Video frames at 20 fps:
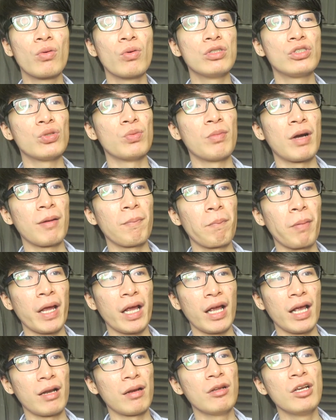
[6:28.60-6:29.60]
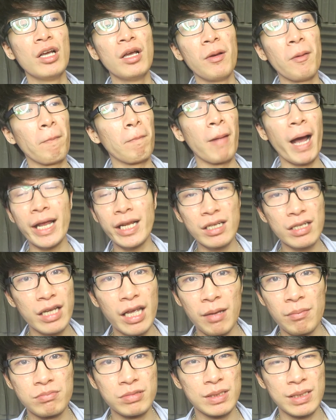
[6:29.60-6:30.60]
Gue cuma pengen main
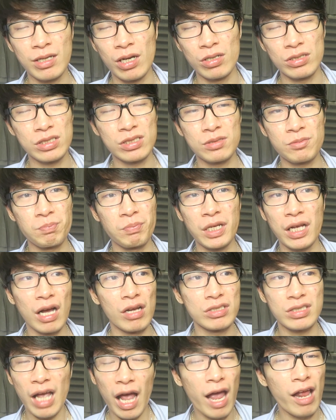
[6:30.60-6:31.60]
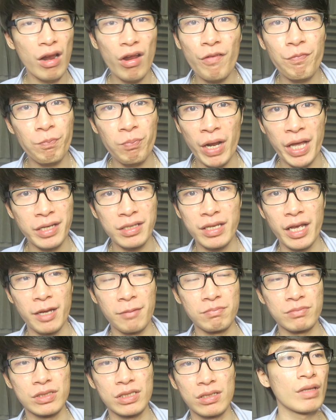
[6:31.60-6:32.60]
game because because I love playing
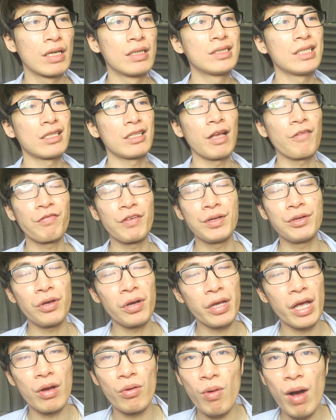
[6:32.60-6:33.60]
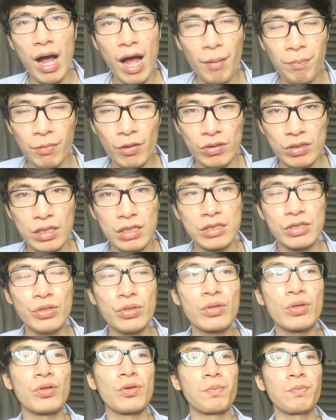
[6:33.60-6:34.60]
games. Setiap video yang gue upload ke
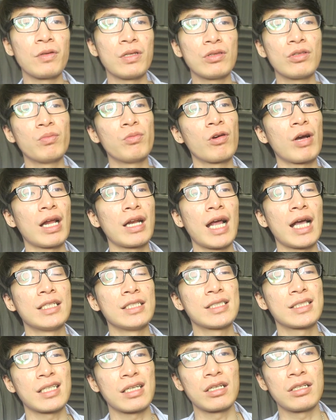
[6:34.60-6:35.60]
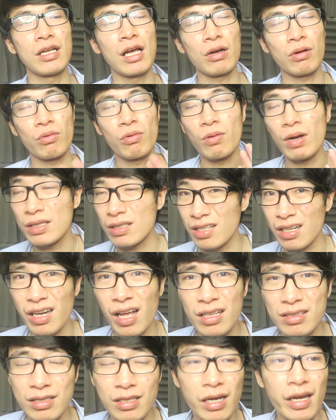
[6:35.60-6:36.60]
YouTube itu bukan hanya sekedar gue
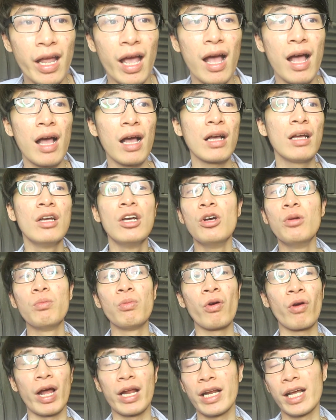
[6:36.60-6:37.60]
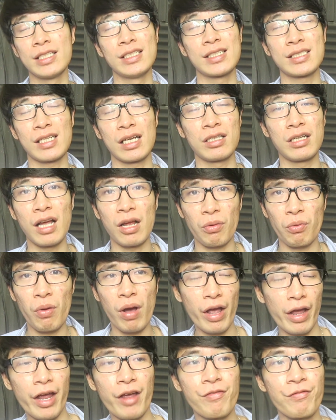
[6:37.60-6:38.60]
teriak-teriak, bukan hanya sekedar
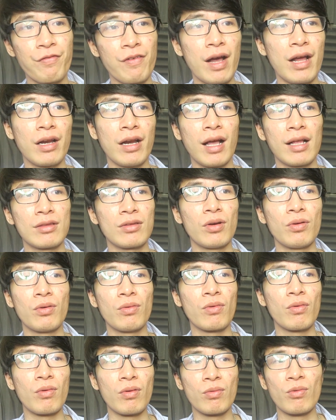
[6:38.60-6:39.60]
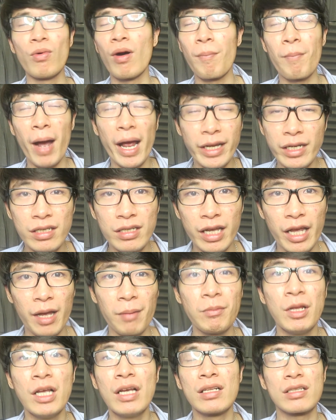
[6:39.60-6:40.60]
gue have fun atau gue main
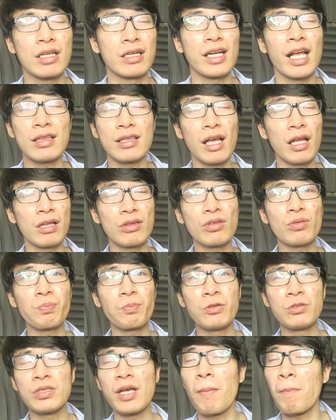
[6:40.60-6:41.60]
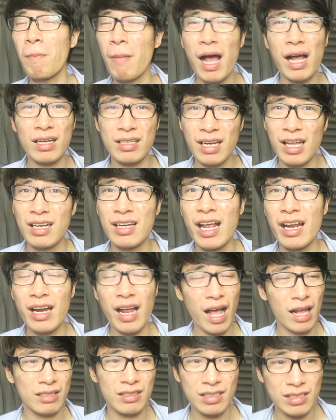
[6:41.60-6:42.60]
game. Ternyata itu punya makna dan
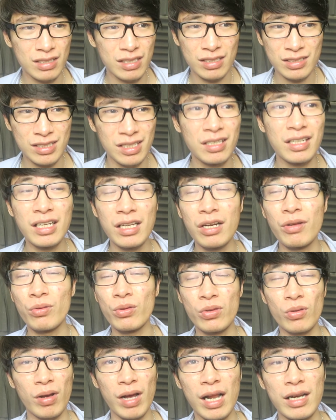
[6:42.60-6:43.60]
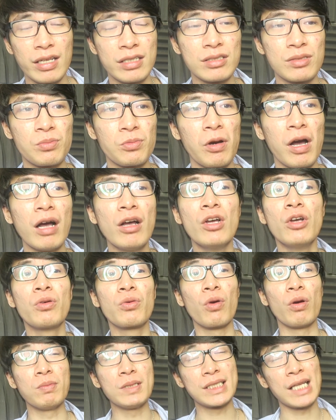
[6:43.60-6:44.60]
arti tersendiri untuk kalian semua.
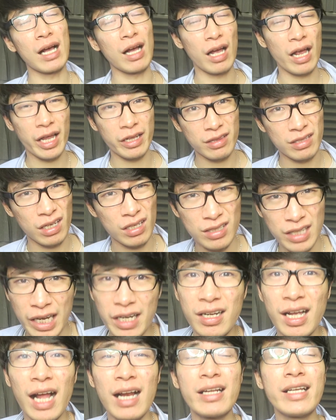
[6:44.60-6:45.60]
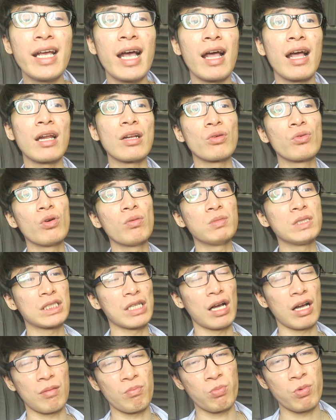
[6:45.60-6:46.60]
Gue bisa nge-entertain kalian, gue
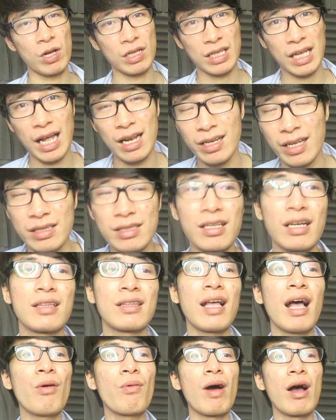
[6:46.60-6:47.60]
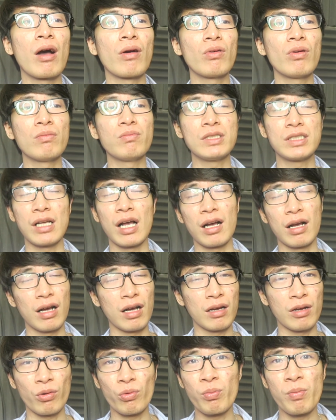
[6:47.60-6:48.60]
bisa ngebuat kalian tertawa, gue bisa
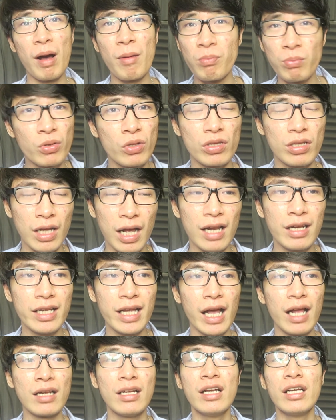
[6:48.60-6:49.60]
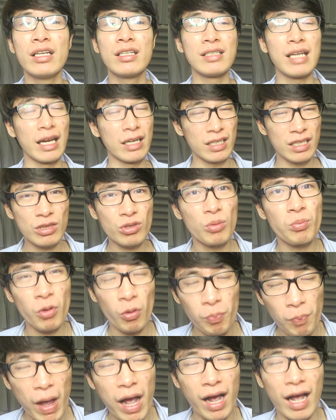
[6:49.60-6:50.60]
ngerubah mood kalian dan itu
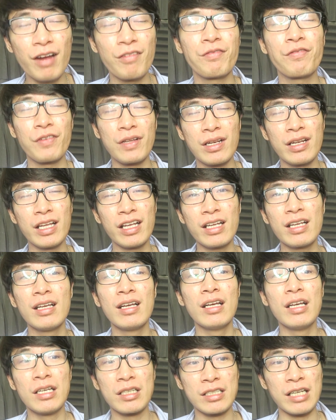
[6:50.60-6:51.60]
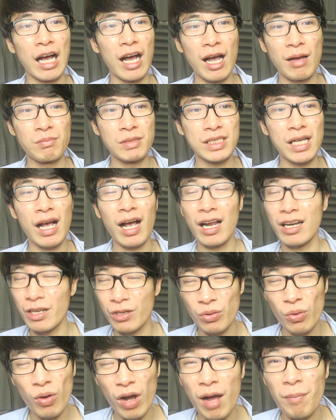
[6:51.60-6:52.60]
merupakan feeling yang gak bisa
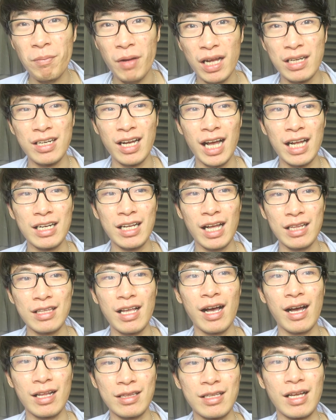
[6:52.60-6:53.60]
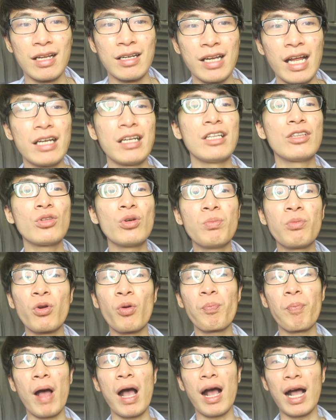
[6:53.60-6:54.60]
kalian ungkapkan dengan kata-kata. Dan itu
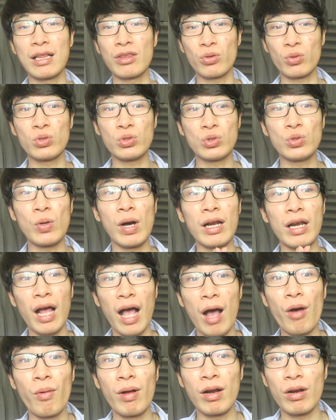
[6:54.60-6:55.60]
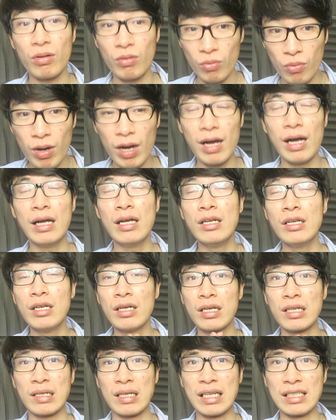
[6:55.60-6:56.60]
merupakan tujuan awal gue
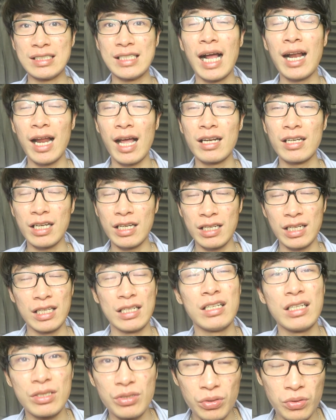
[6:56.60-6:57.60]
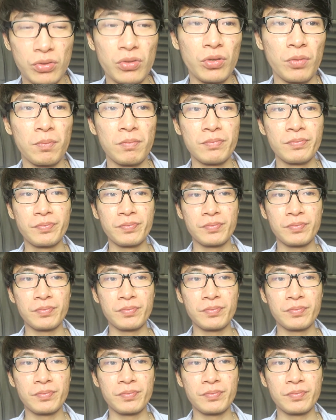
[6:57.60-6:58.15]
ngejalanin ini YouTube.